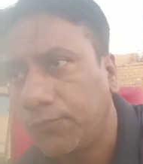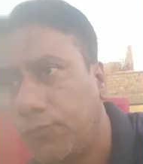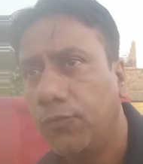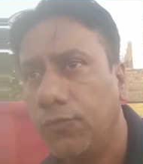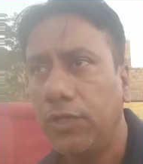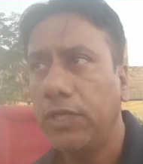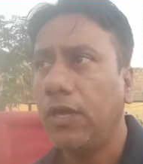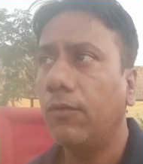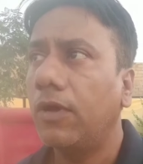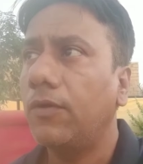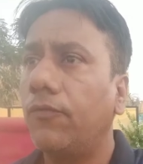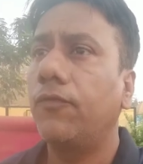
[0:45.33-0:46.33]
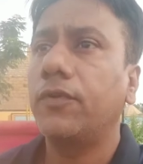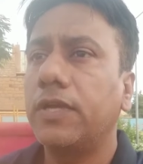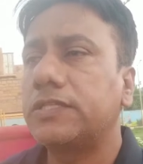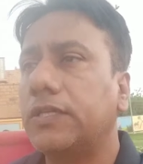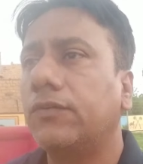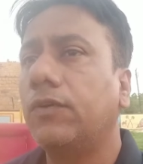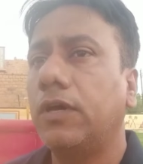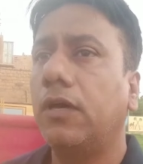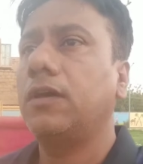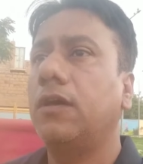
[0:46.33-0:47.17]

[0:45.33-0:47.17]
खुली हवा फ्रेश हवा